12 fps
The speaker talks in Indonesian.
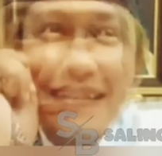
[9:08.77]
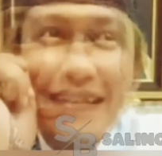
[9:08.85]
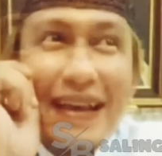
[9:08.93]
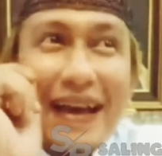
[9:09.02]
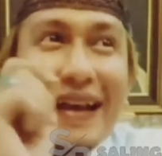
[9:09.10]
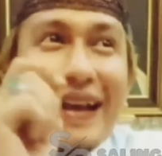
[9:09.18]

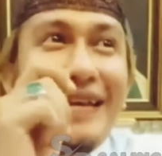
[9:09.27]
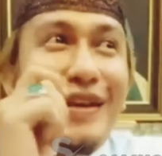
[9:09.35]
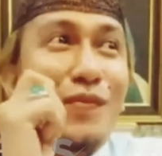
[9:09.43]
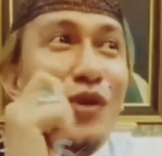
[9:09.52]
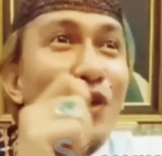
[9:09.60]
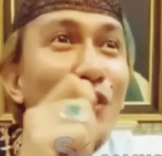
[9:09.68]
Karena
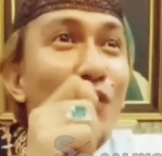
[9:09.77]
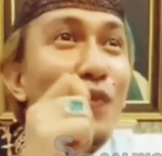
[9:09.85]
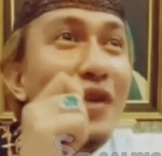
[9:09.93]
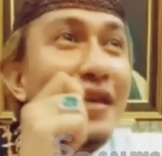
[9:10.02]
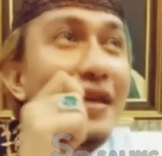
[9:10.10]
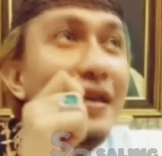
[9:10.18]
ilmu itu
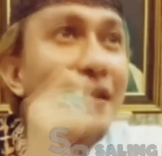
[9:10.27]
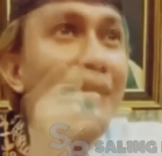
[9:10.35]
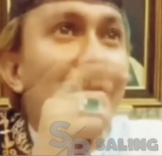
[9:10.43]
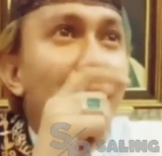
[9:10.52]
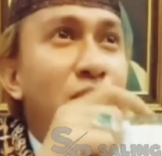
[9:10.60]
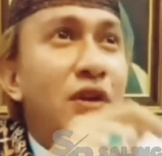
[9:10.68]
mulia,
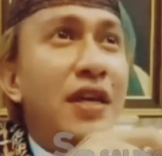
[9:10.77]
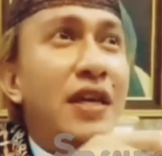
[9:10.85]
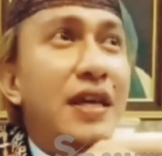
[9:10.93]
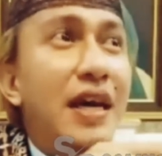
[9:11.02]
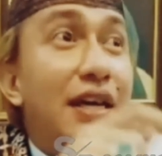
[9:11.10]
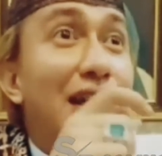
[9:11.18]
mulia.
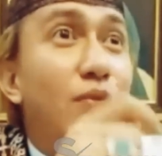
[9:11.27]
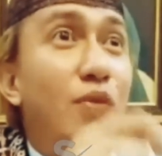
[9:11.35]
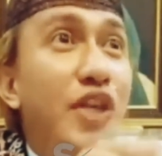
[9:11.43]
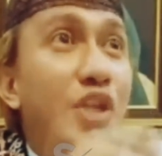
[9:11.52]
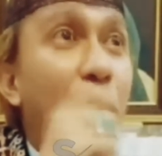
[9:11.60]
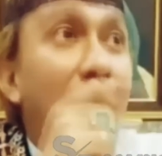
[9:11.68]
Ilmu
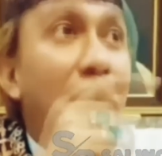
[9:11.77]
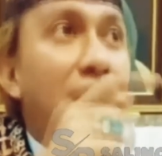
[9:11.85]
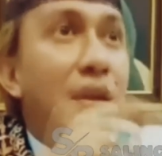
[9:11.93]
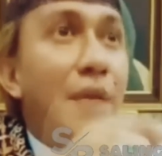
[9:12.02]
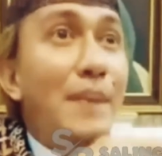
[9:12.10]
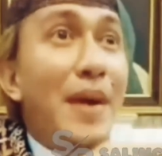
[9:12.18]
itu
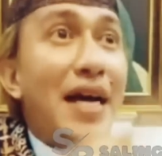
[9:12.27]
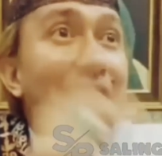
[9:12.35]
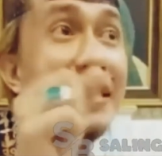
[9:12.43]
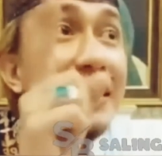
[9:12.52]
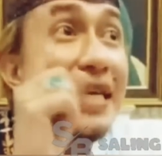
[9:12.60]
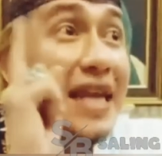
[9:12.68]
bahkan
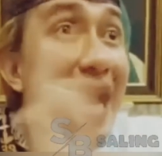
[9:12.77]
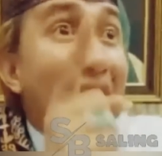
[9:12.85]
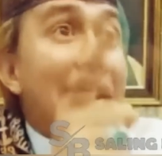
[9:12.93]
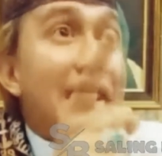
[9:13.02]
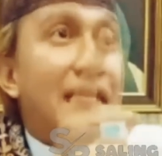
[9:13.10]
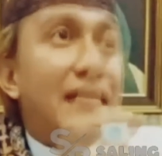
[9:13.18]
tidak
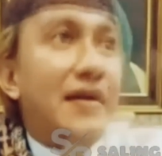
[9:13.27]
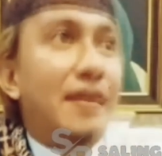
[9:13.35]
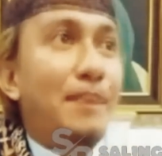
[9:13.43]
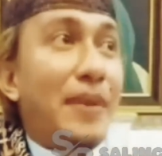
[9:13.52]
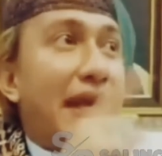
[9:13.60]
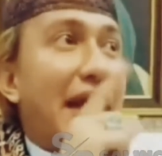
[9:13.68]
ada
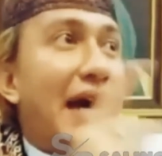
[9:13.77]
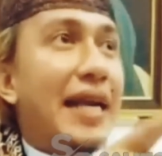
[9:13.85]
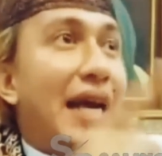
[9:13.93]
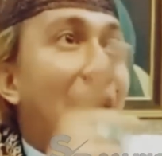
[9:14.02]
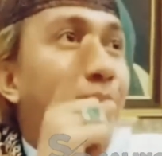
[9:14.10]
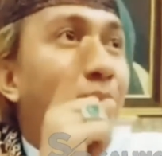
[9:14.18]

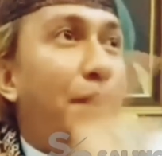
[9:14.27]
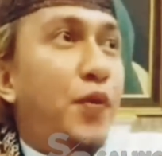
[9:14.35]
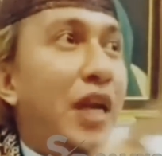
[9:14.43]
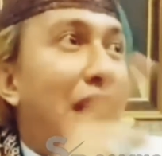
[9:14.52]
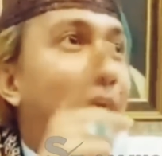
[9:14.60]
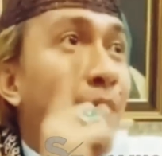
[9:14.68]
perkara apapun
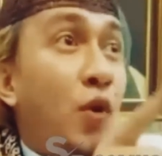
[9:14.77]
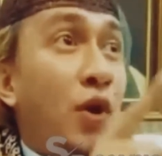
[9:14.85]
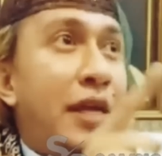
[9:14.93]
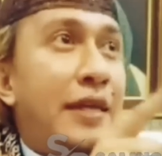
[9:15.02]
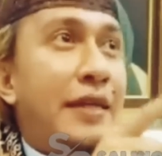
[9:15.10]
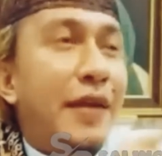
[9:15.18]
yang lebih mulia
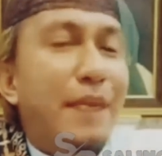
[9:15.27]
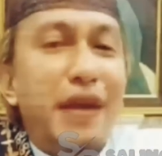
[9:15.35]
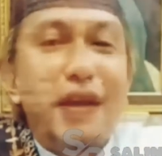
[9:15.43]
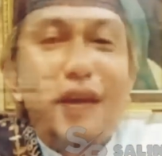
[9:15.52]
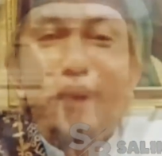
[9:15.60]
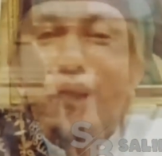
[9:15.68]
daripada ilmu.